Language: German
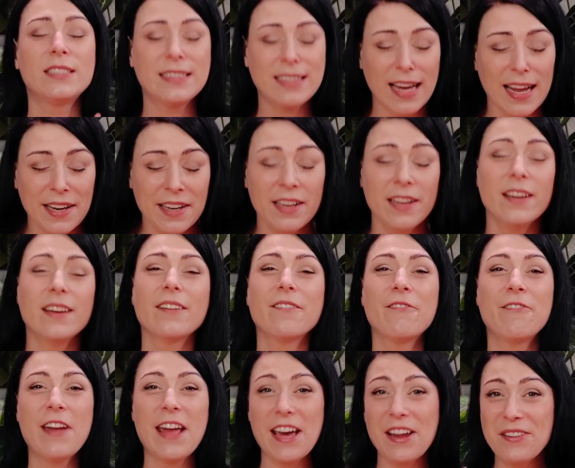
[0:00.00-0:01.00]
Dann
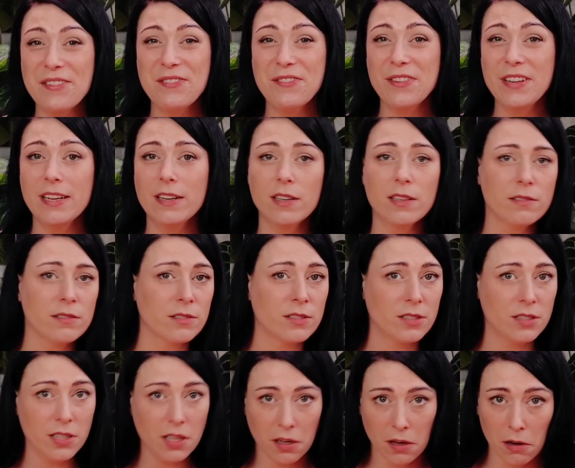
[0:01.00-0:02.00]
werden wir
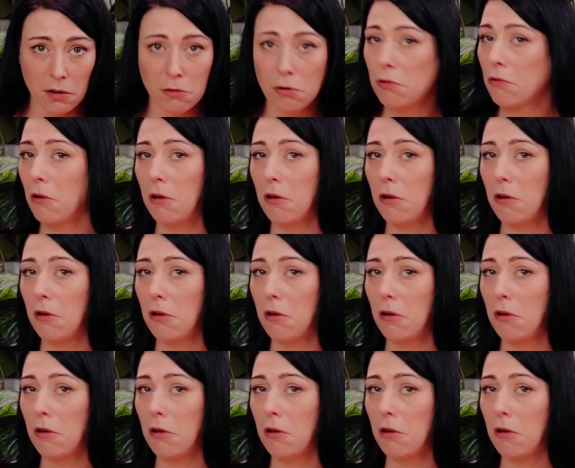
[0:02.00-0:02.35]
direkt